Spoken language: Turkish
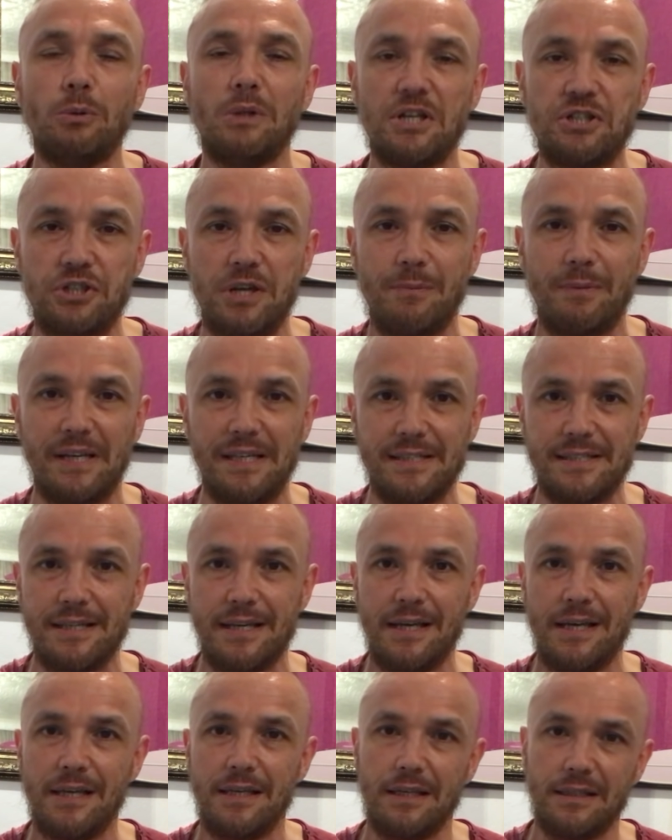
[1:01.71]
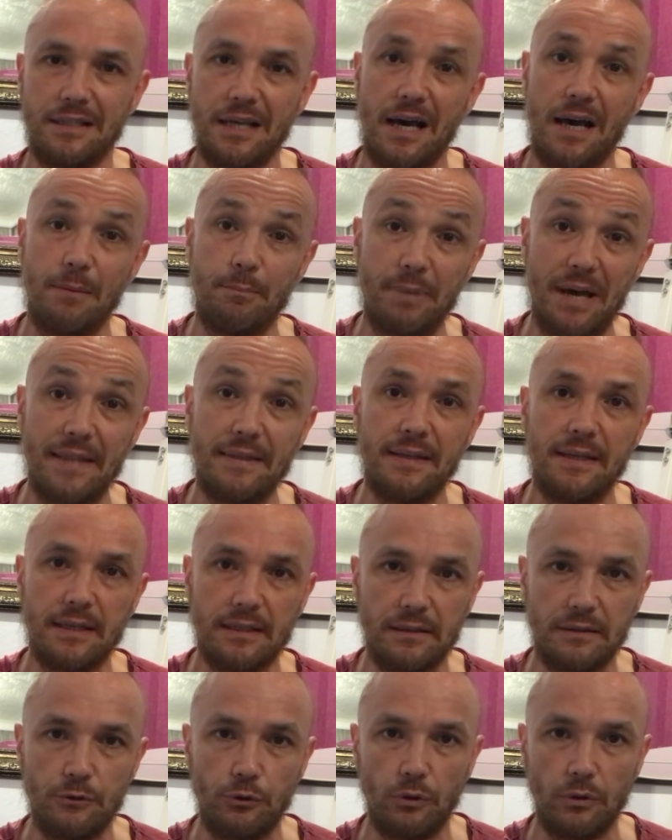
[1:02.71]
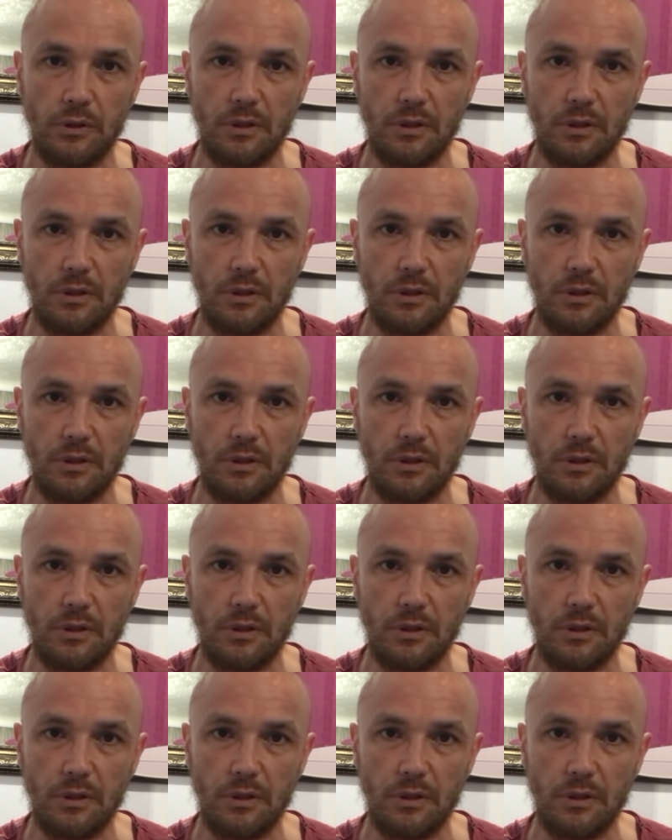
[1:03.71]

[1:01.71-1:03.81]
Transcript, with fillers: ulaşamayız. Ya da ben de yanılıyor